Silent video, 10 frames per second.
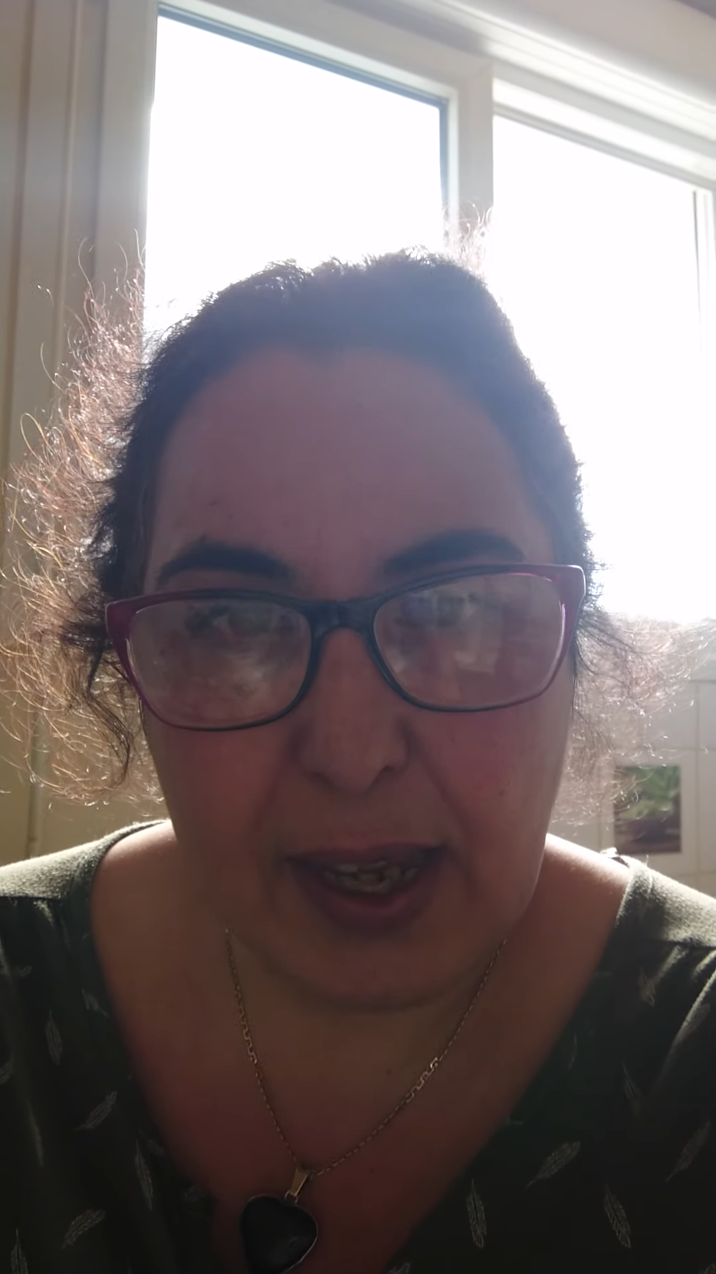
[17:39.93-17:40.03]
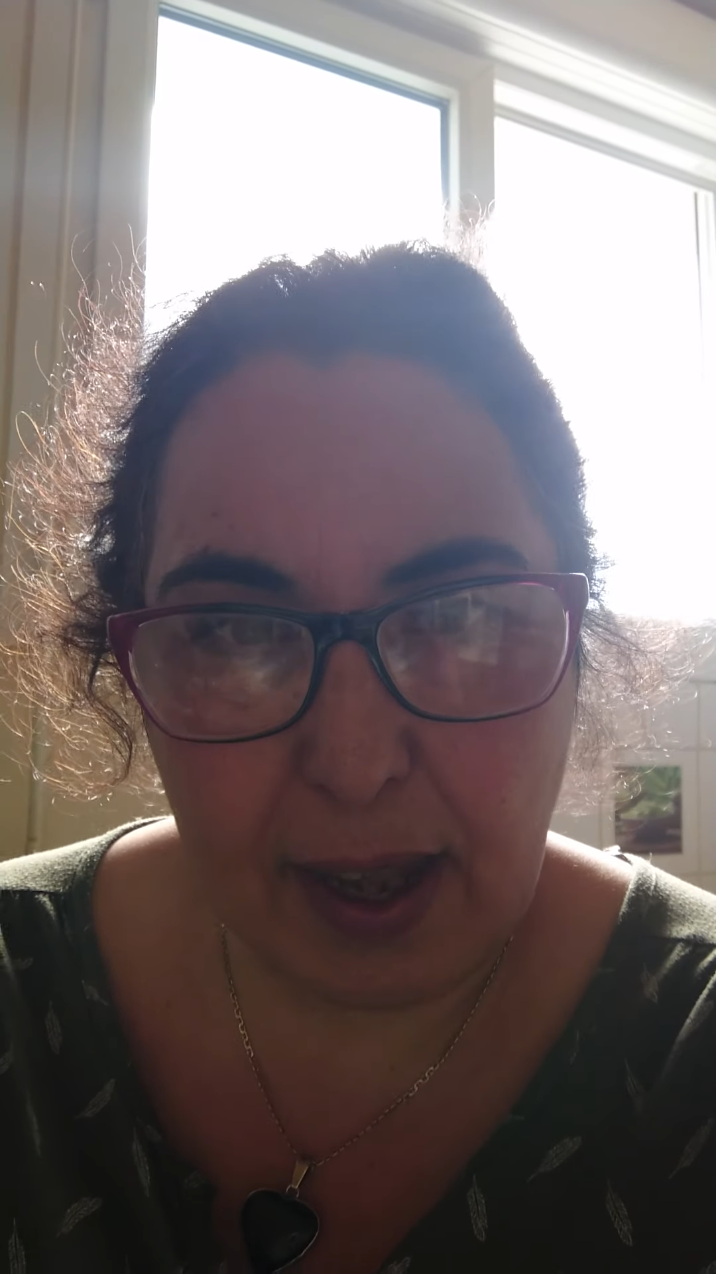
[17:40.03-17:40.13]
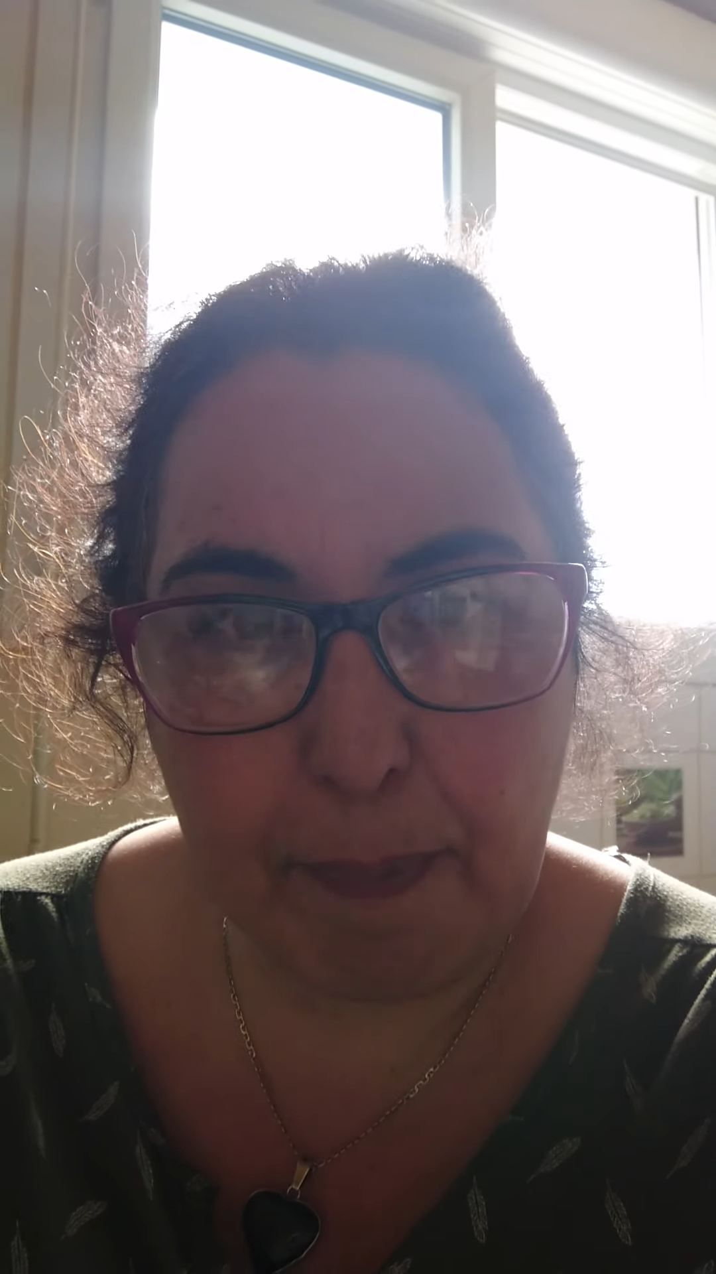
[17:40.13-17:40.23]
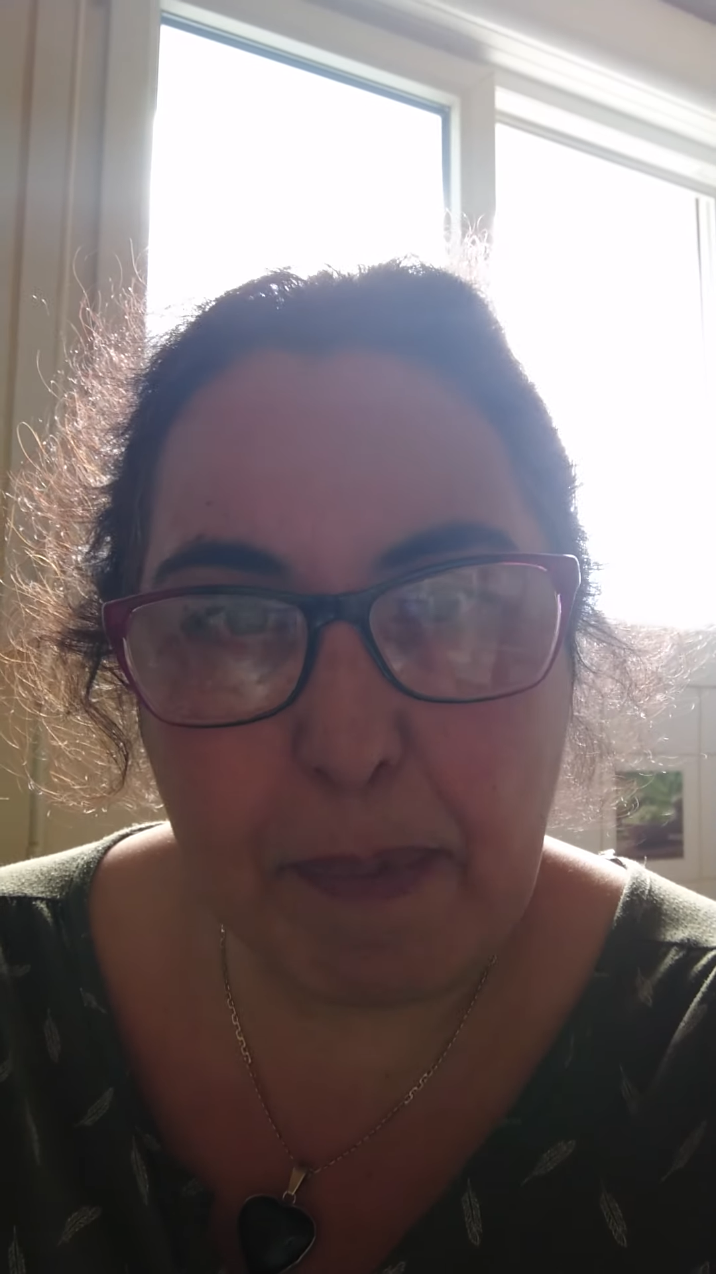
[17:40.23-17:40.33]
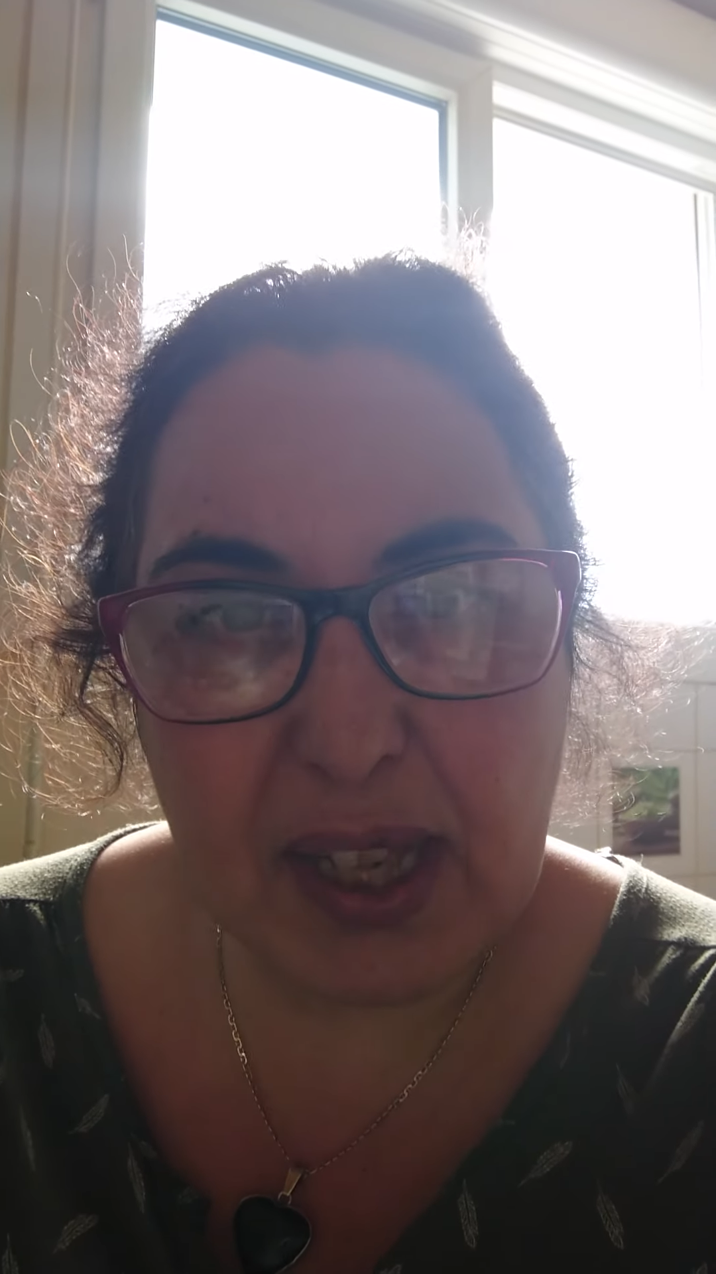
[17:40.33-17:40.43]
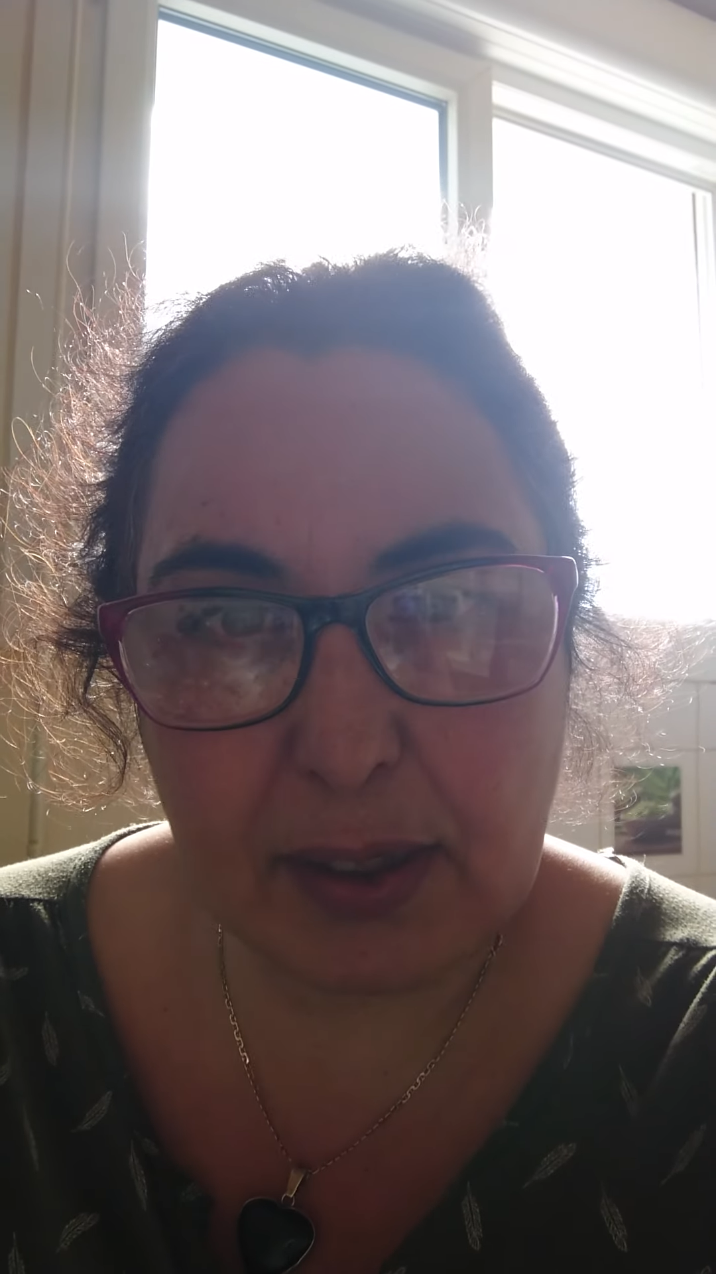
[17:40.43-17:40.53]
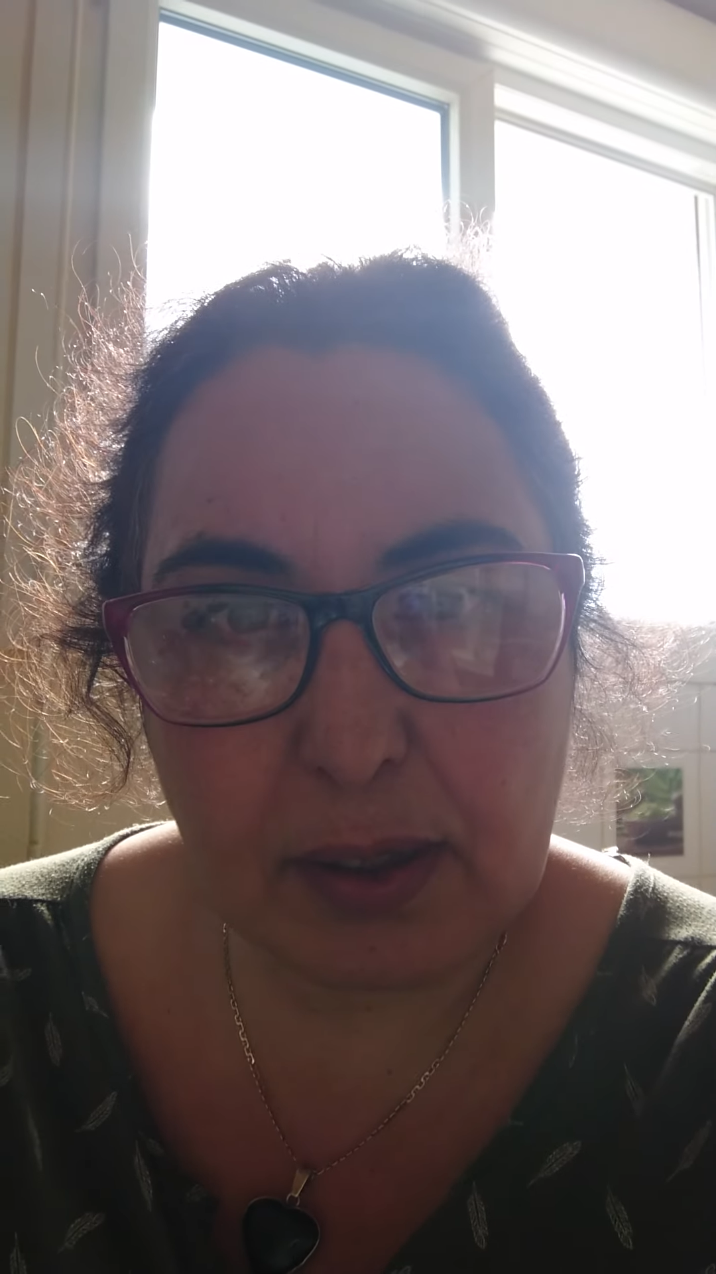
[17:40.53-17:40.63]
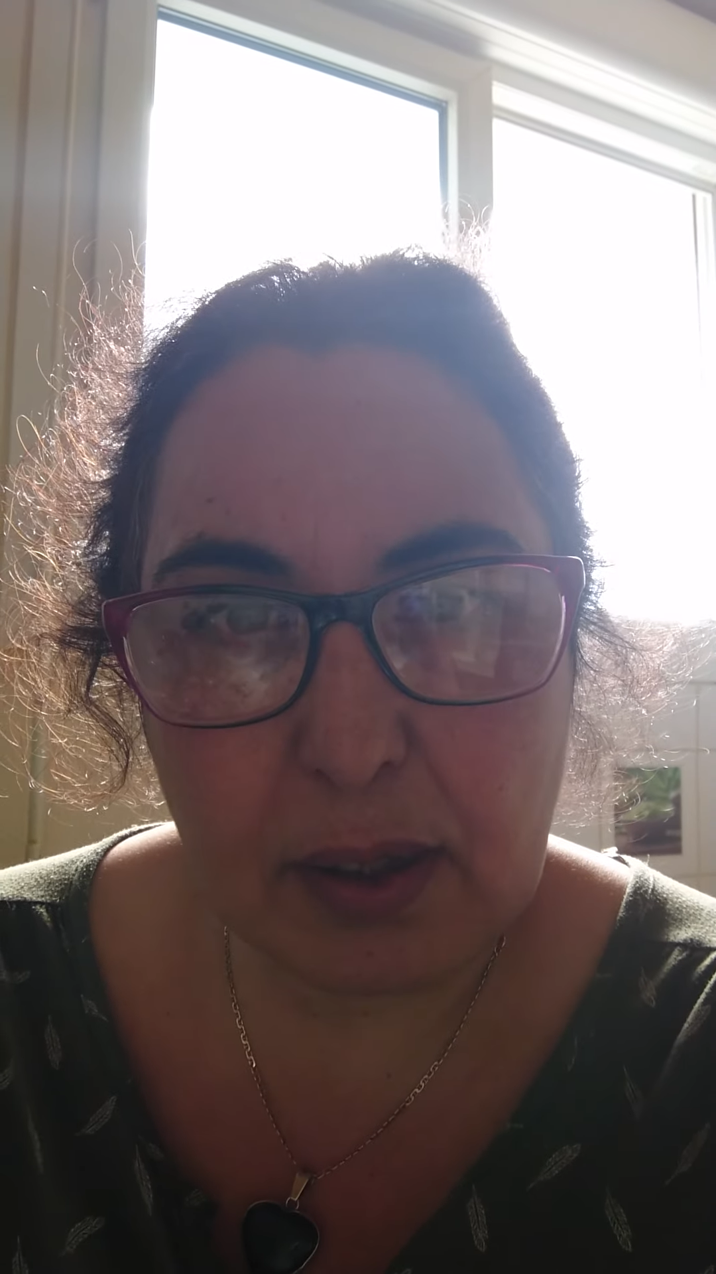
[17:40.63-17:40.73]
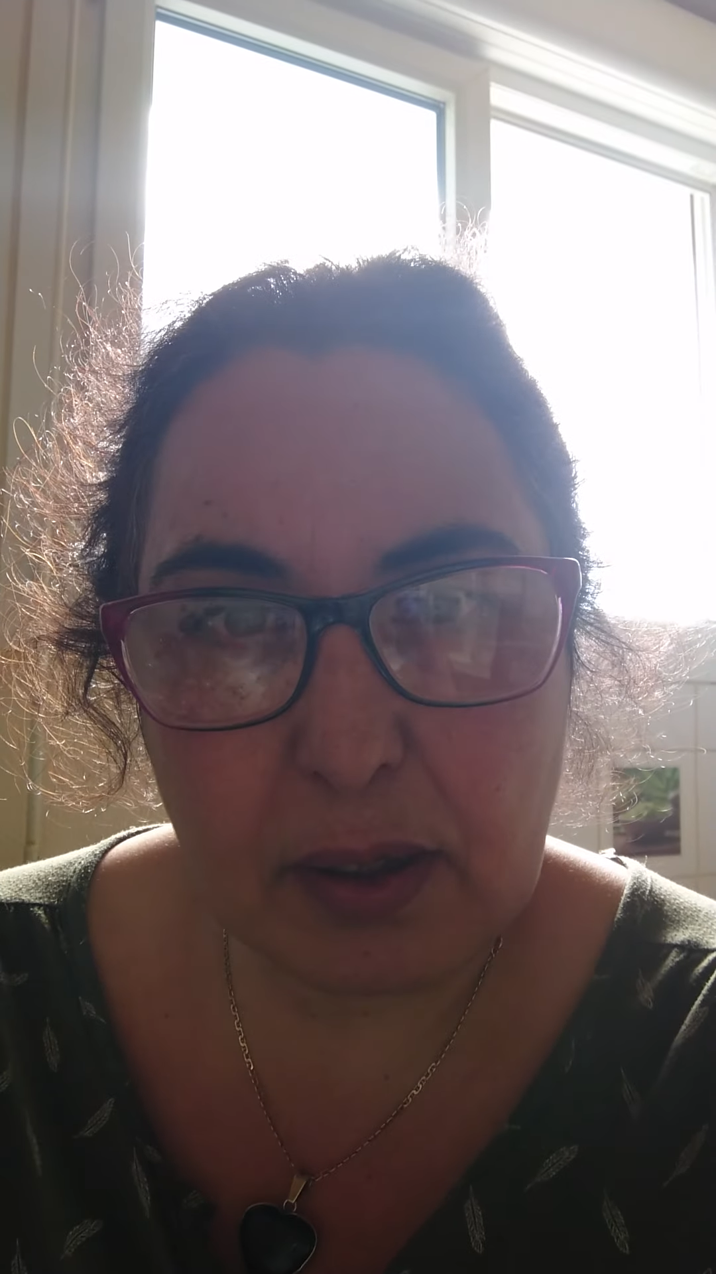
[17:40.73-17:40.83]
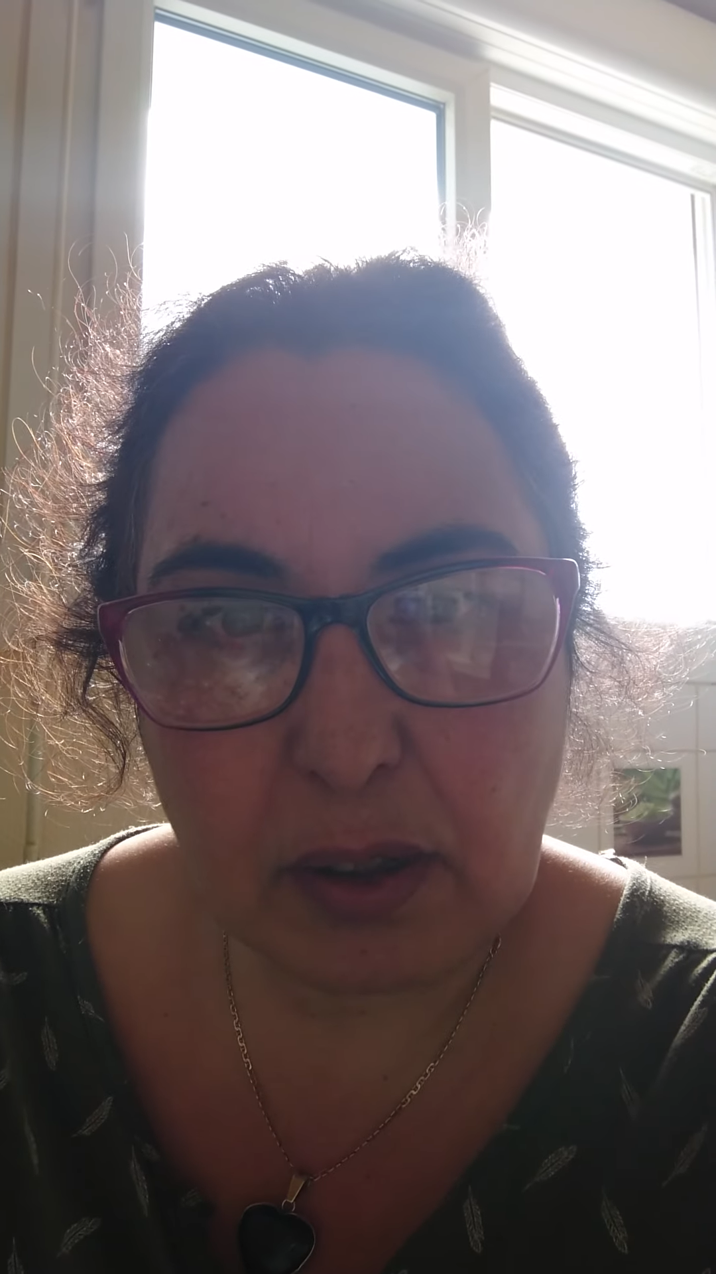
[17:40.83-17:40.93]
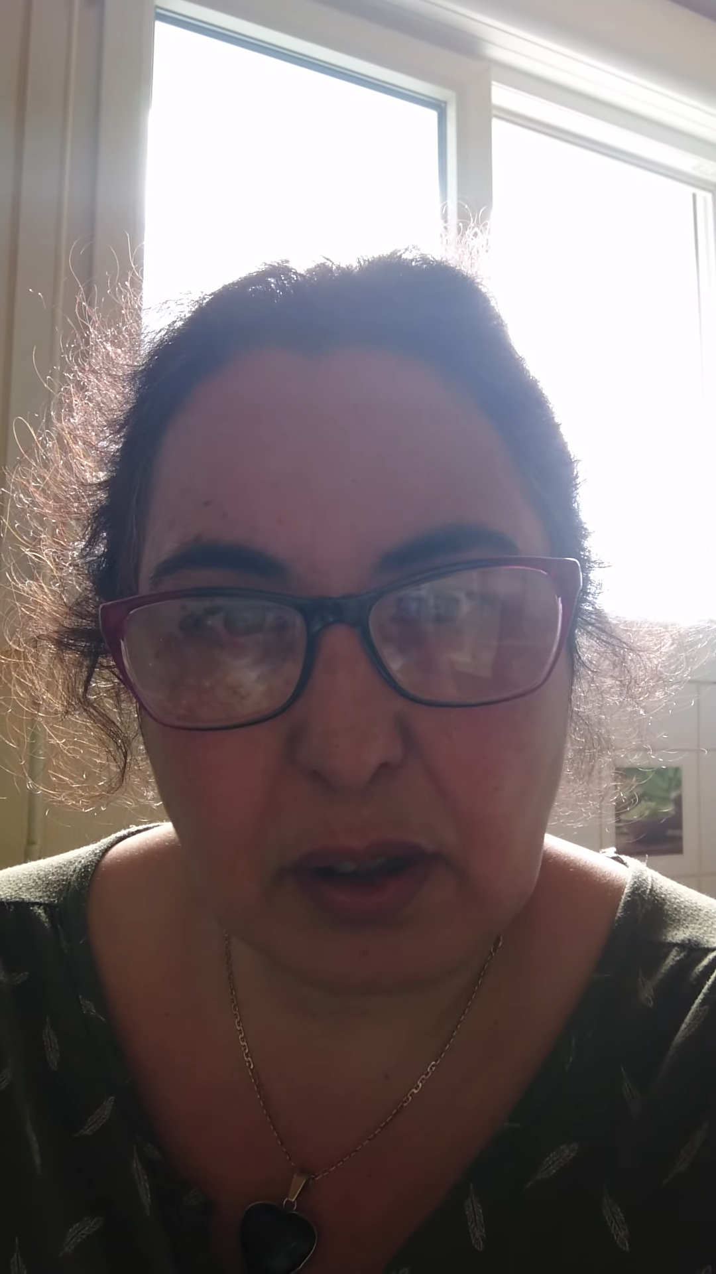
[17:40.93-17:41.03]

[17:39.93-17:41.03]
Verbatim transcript: et à Metz,